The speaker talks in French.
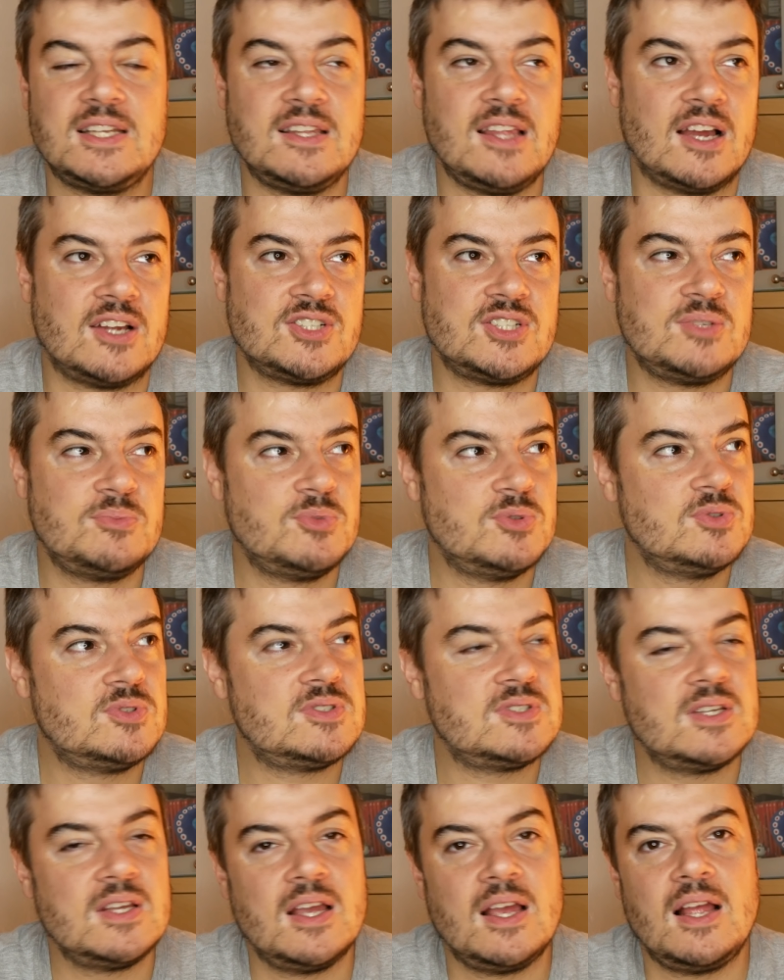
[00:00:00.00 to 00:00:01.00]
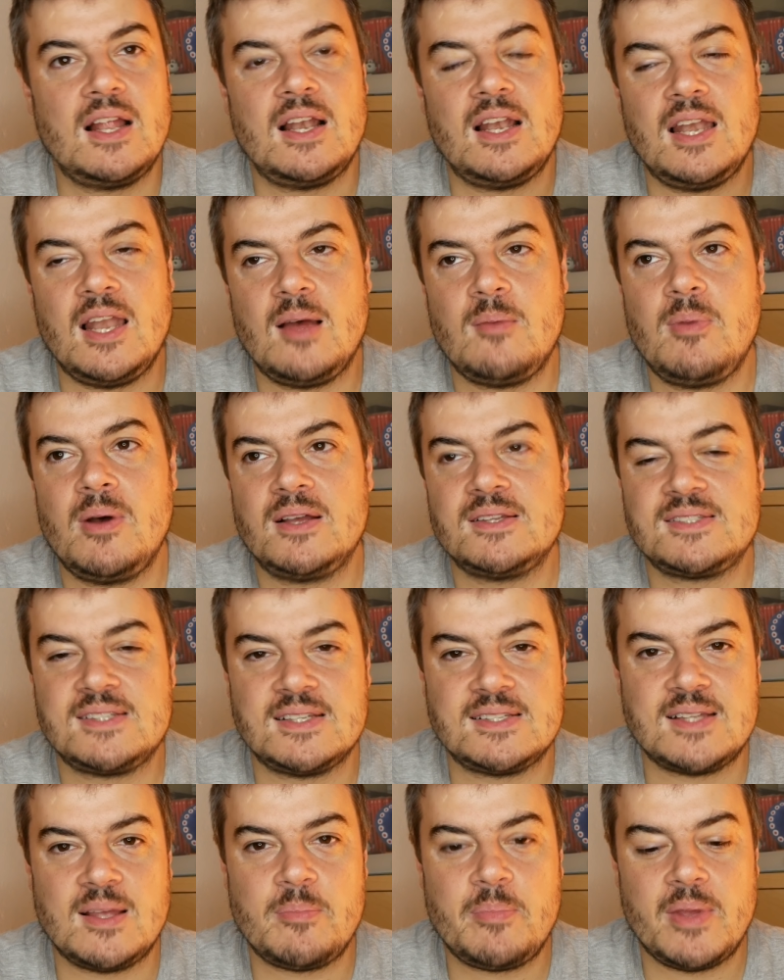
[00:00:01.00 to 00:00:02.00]
les dragibus, là-bas
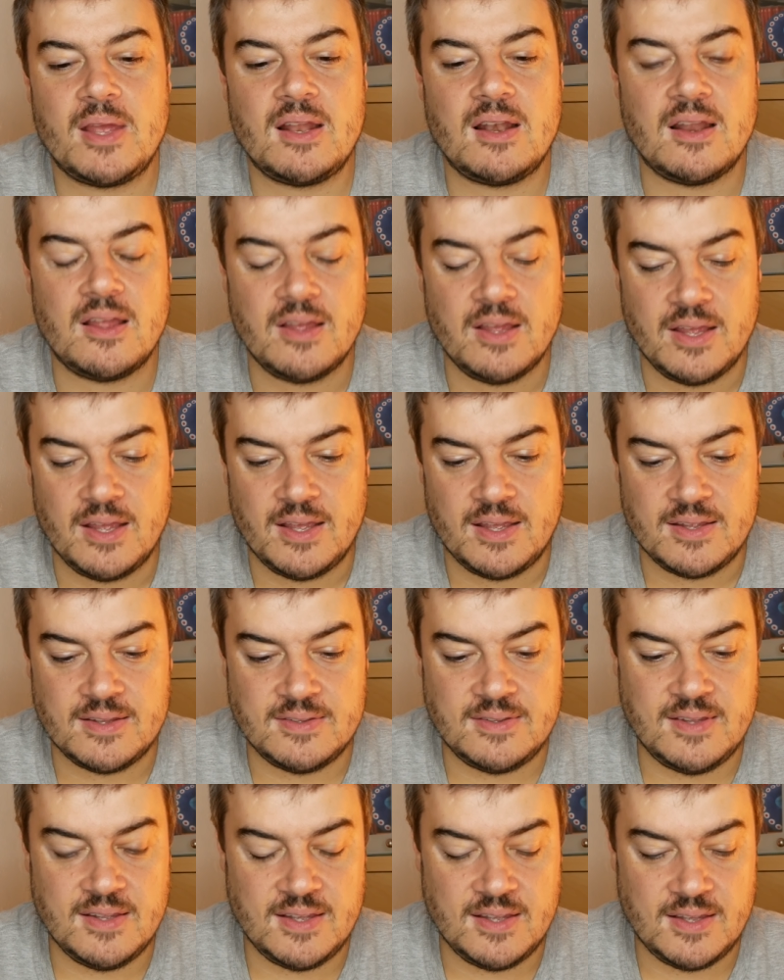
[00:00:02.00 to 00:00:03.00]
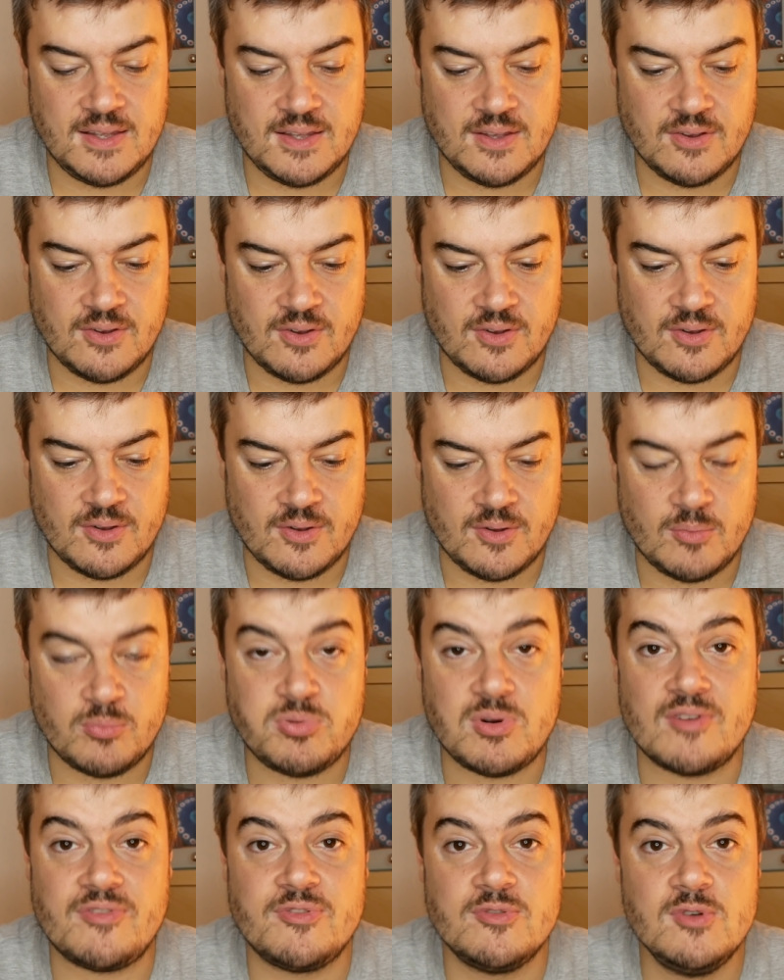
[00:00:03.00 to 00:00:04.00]
ça s'appelle des euh,
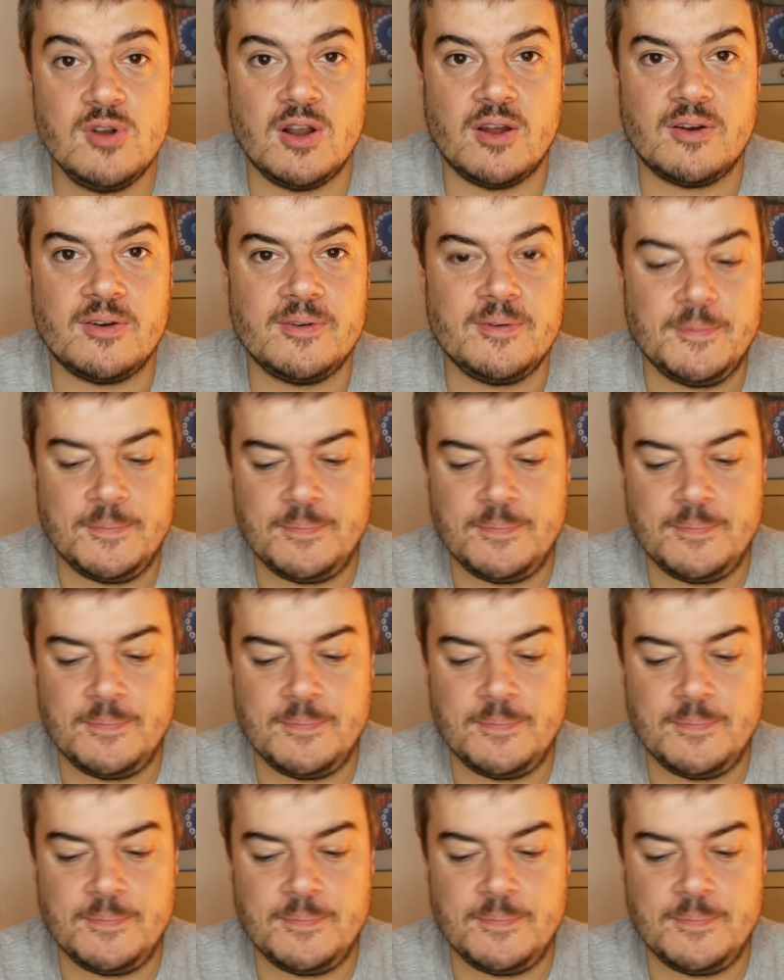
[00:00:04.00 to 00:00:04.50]
poifoules.